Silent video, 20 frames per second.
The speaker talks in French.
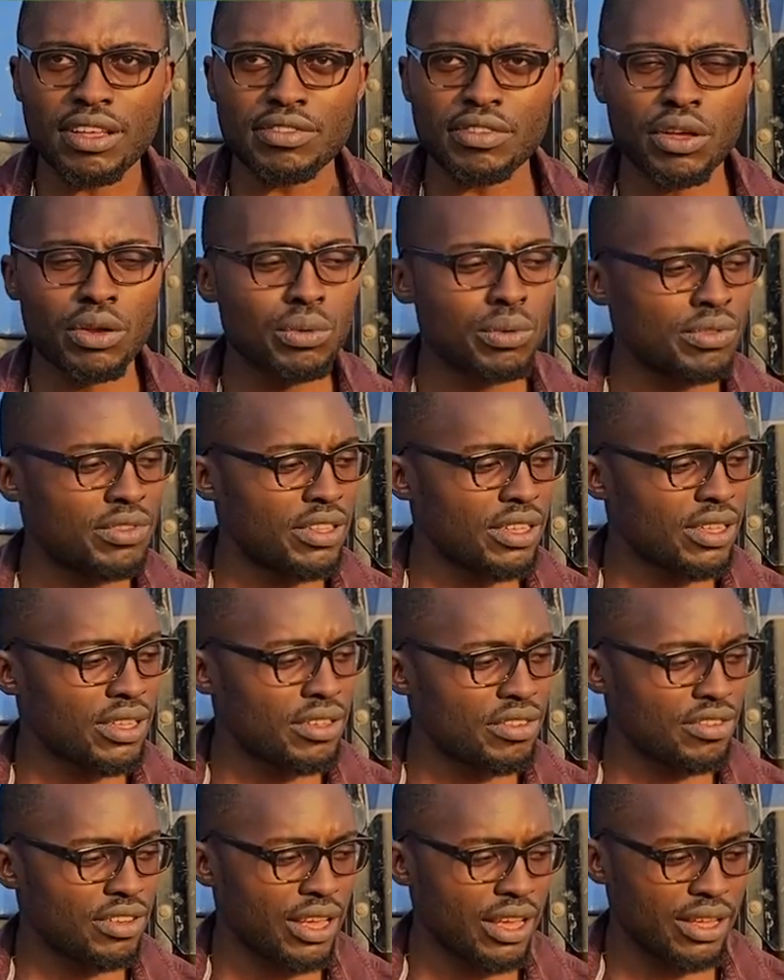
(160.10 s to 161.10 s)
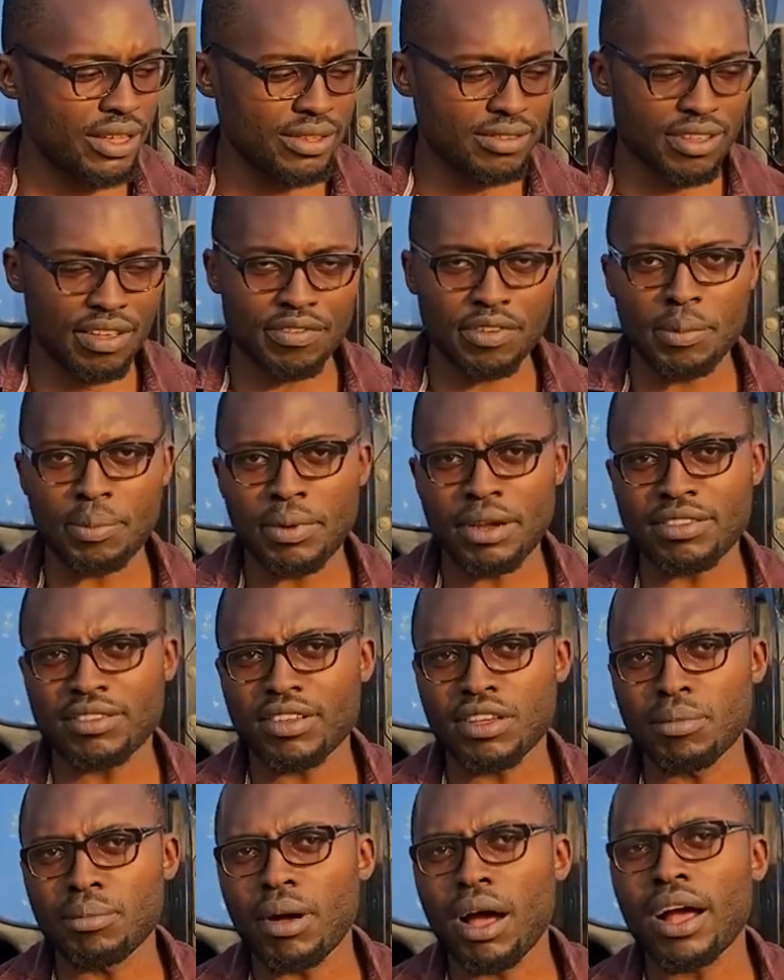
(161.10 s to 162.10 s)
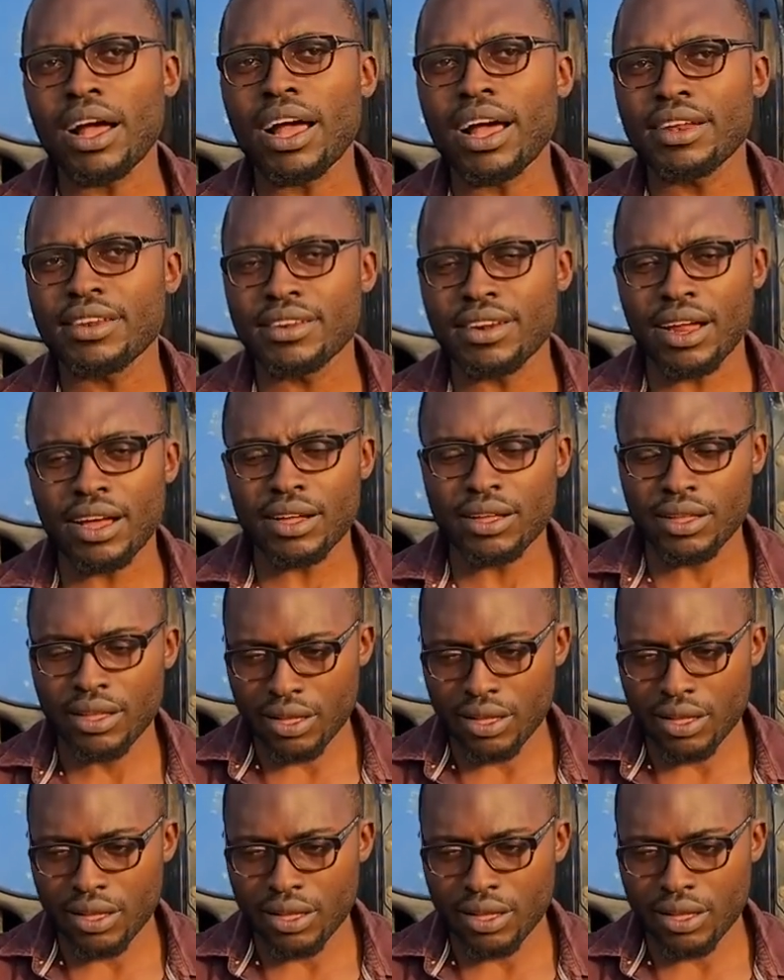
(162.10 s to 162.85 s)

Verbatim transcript: c'est un outil que j'ai, ça fait pratiquement 4 ans.